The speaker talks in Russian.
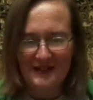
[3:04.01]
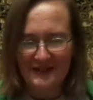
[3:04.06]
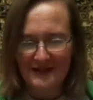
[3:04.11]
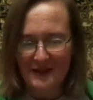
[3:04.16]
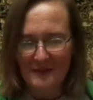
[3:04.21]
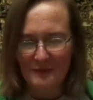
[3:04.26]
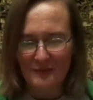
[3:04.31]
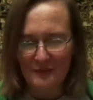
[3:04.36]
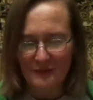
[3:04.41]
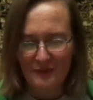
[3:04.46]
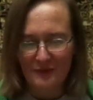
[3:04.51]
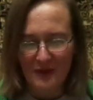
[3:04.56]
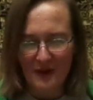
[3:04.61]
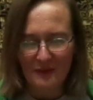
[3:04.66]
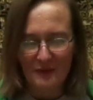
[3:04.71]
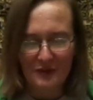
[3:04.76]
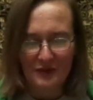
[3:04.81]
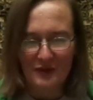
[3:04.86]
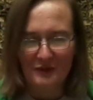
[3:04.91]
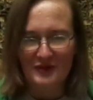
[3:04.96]
там у
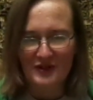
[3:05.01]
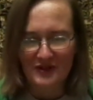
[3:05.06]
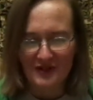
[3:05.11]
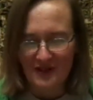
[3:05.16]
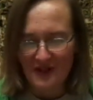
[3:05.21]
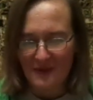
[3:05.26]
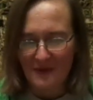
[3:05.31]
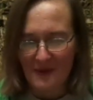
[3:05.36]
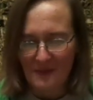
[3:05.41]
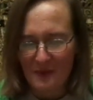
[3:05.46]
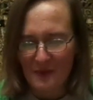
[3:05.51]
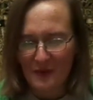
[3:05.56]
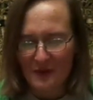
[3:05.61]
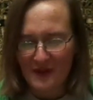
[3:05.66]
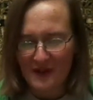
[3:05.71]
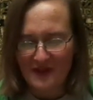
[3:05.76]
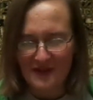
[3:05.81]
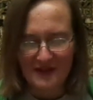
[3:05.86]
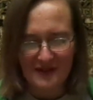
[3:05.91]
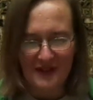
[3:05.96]
кого-то женского пола,
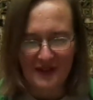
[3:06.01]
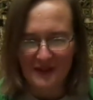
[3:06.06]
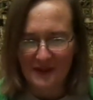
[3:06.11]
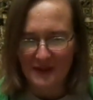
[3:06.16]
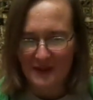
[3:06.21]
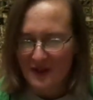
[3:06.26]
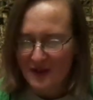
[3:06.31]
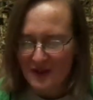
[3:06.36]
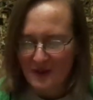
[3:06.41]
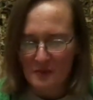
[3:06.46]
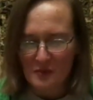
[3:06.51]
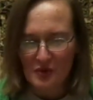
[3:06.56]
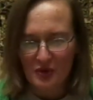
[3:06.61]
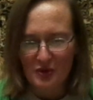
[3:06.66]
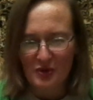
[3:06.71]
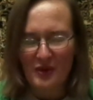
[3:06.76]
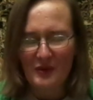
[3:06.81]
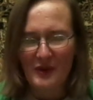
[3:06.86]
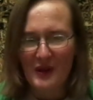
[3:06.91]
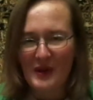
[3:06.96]
естественно, не
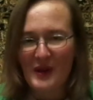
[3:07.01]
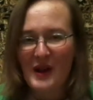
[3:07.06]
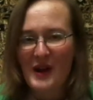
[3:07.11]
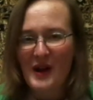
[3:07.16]
мужского,